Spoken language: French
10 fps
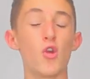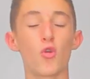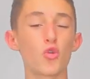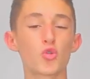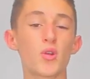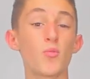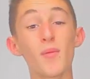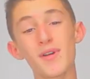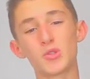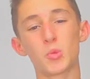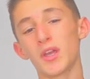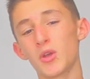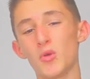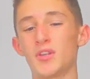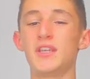rejoins-moi ma soirée
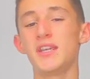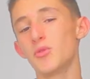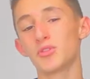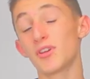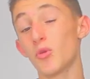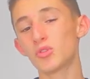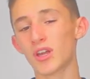coquine au,